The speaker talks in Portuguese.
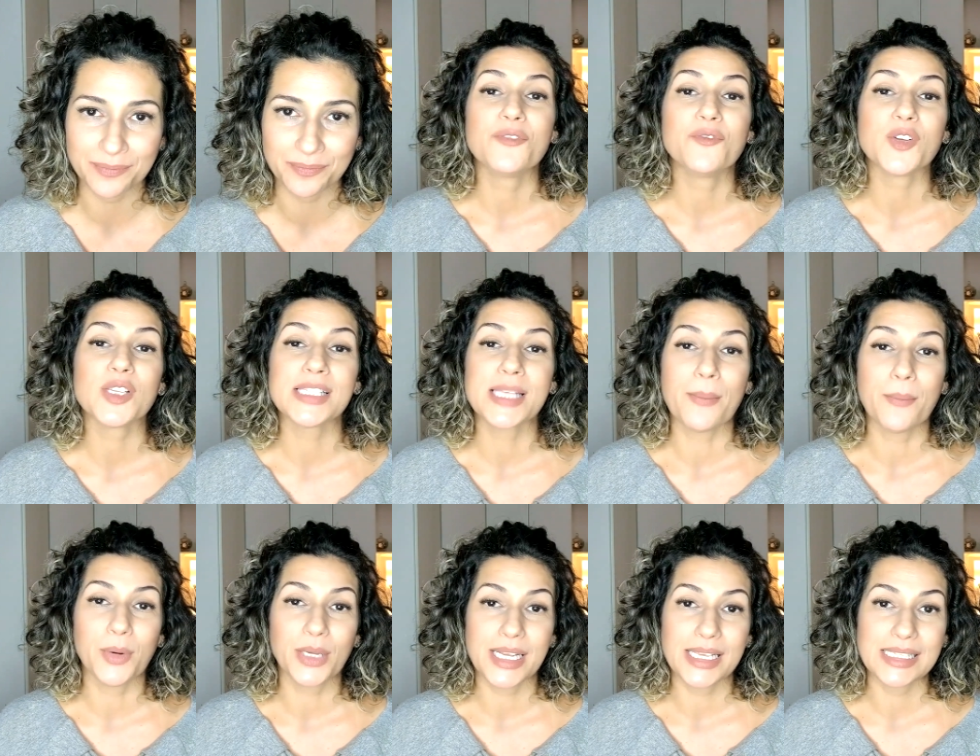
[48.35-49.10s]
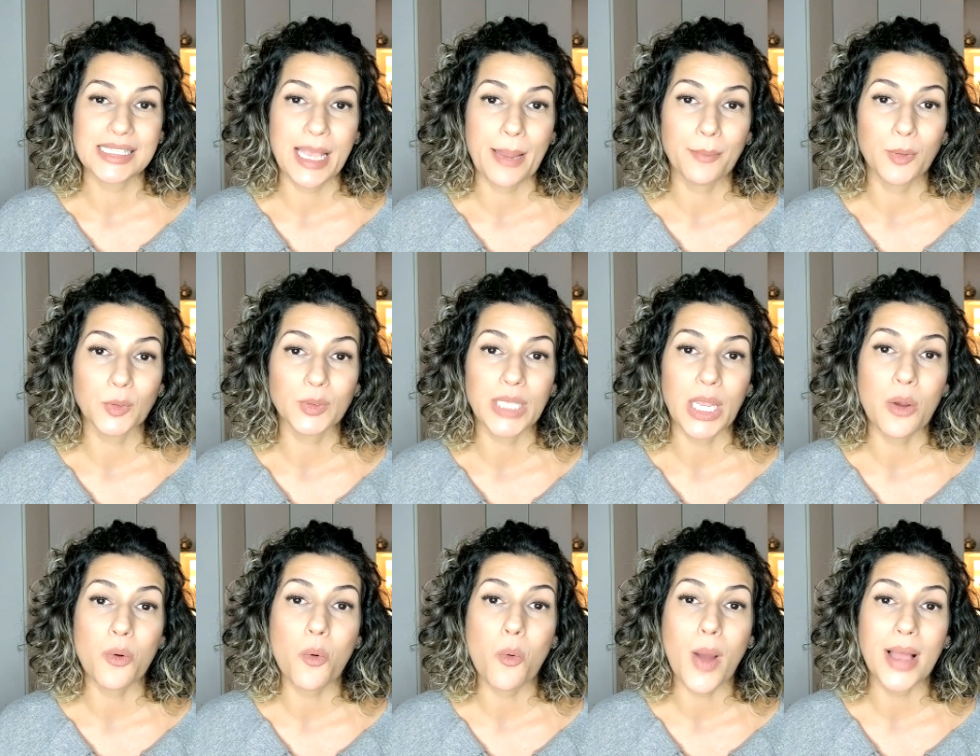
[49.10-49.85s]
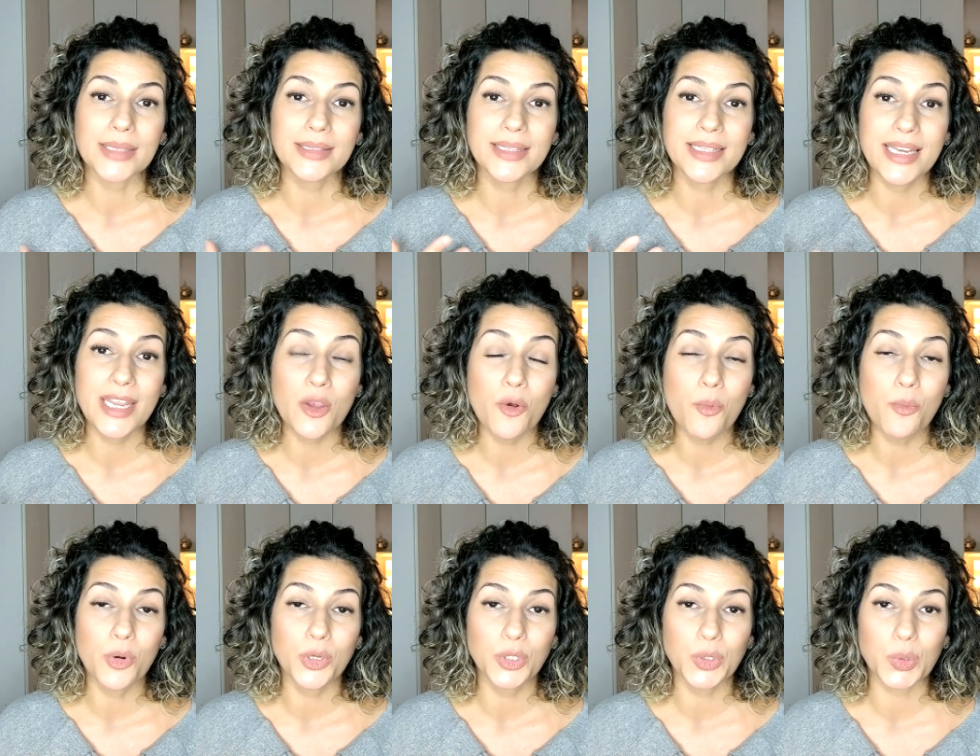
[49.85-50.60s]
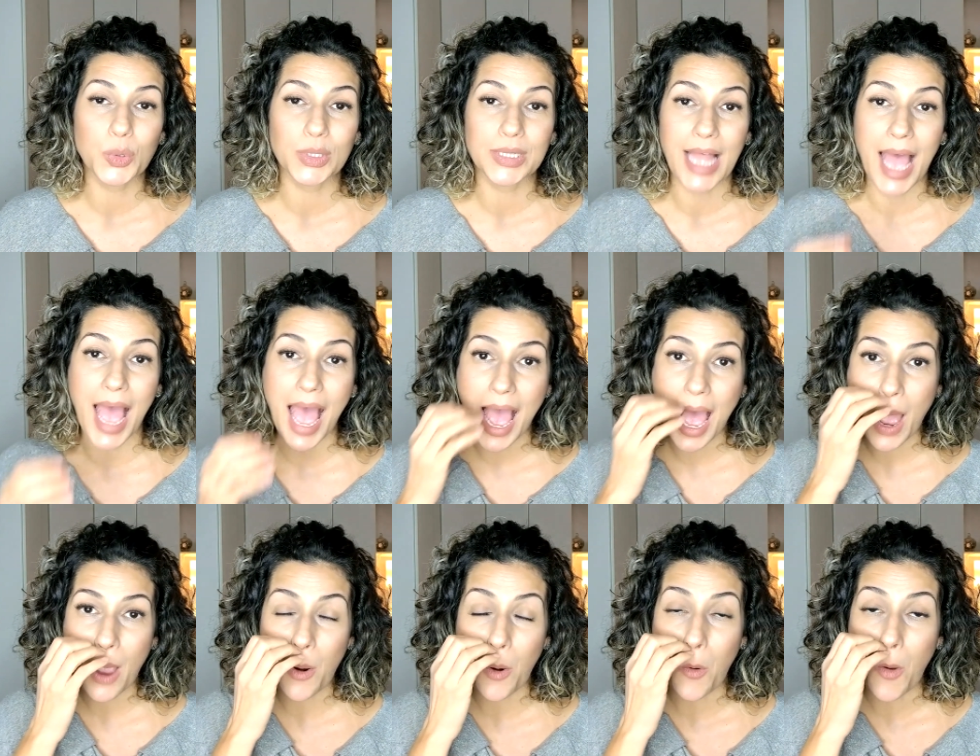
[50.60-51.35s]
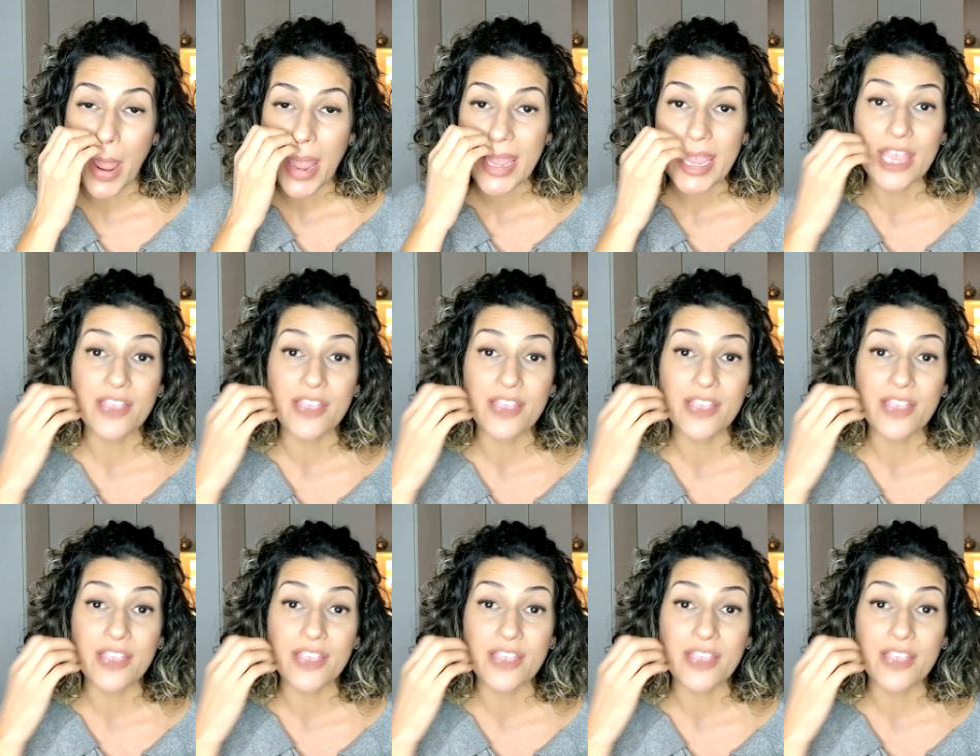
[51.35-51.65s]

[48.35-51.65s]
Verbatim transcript: Se você, por exemplo, tem um quadril muito largo,